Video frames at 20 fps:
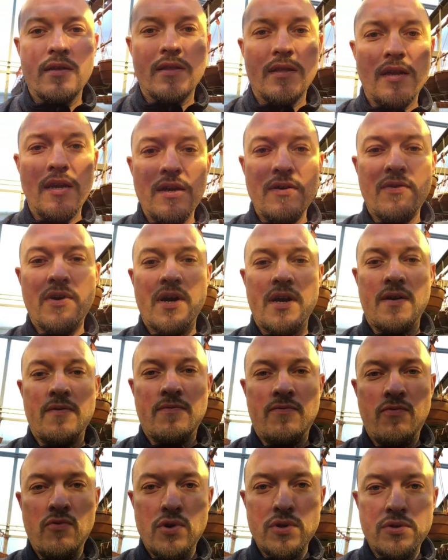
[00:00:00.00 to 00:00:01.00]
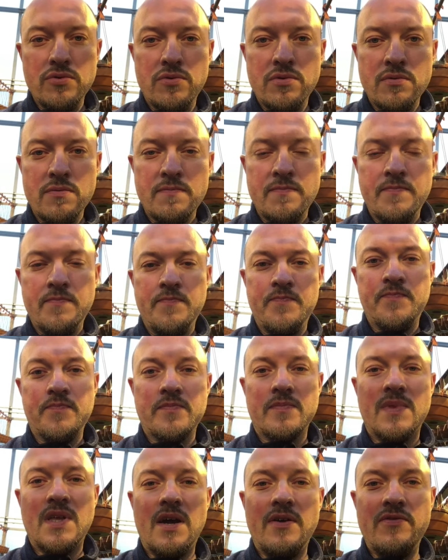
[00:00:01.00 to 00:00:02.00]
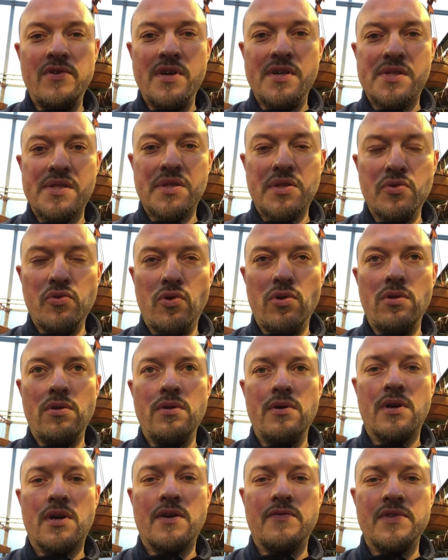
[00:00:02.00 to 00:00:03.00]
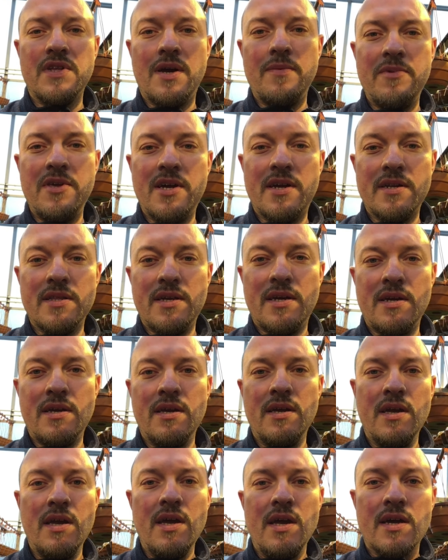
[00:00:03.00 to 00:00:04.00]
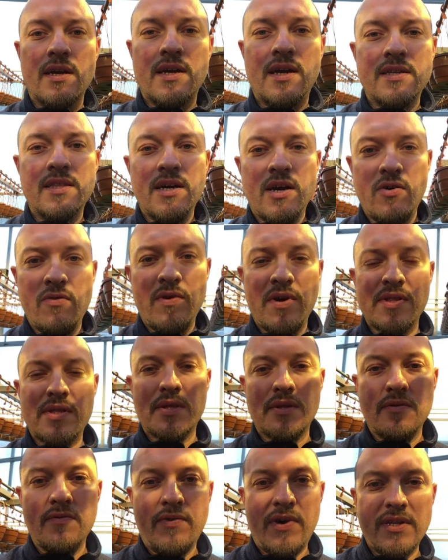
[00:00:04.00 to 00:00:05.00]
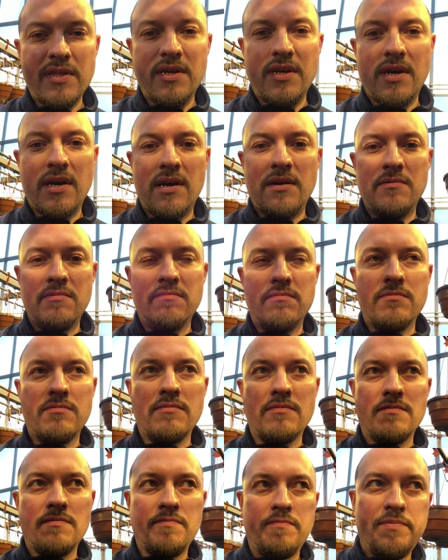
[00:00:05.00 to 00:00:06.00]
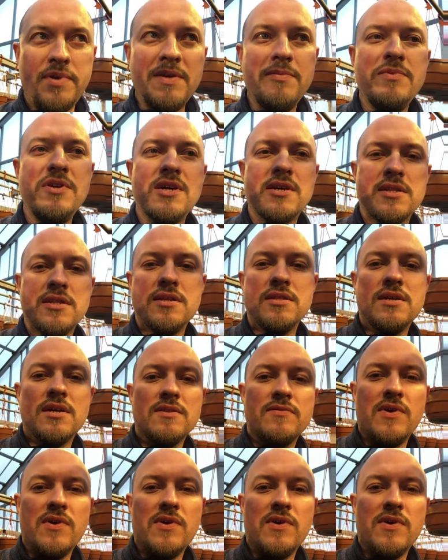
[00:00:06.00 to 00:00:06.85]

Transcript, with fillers: наливаем воду на весь стол равномерно. Когда у вас вода примерно на